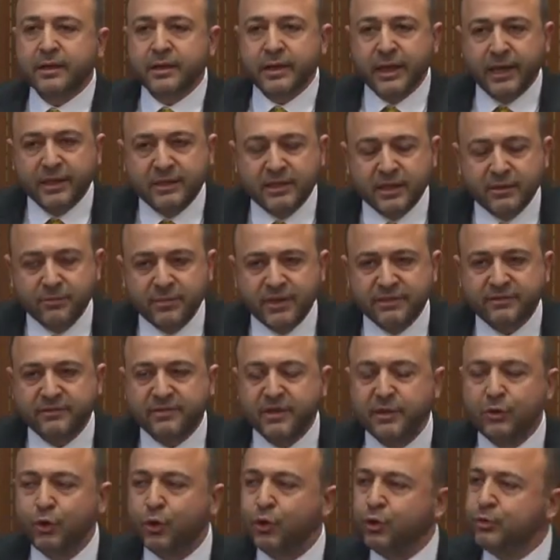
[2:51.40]

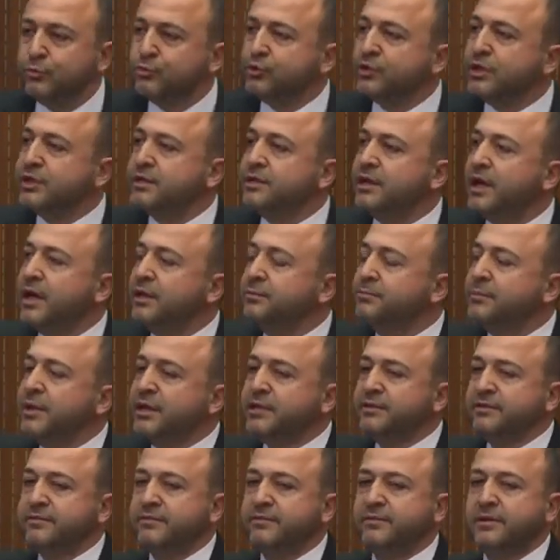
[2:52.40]
edilmezse de önümüzdeki
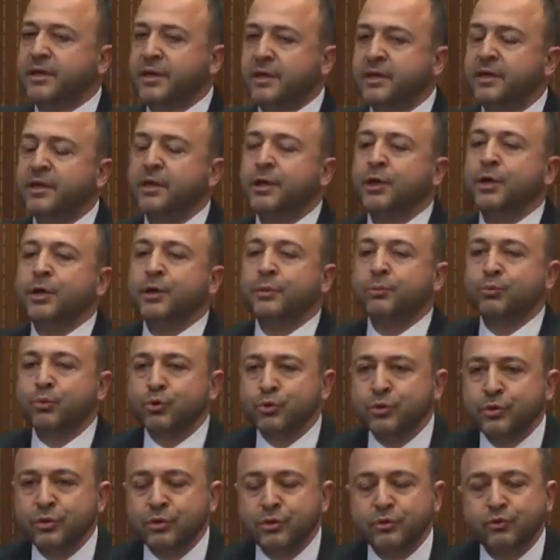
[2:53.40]
mecliste
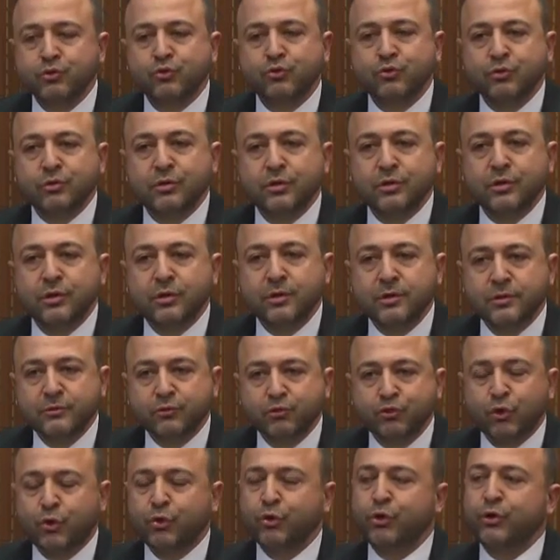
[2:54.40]
bunu e,
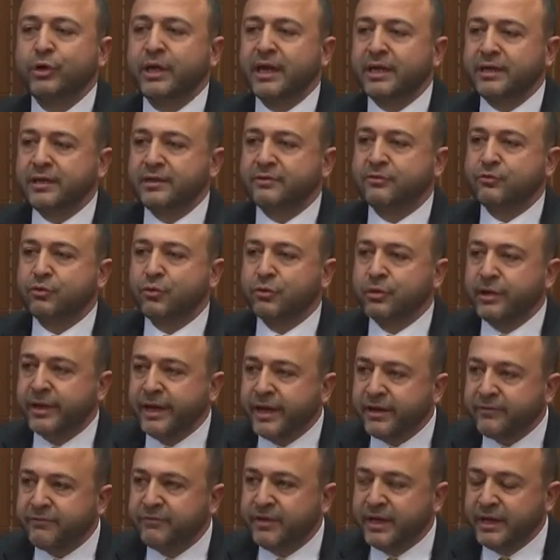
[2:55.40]
soru önergesi
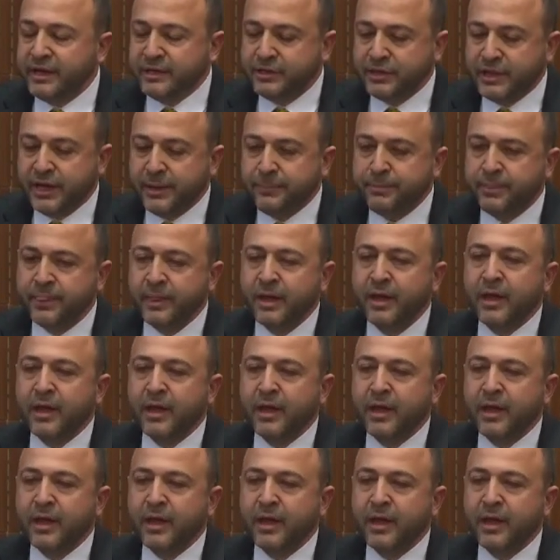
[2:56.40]
olarak vereceğim.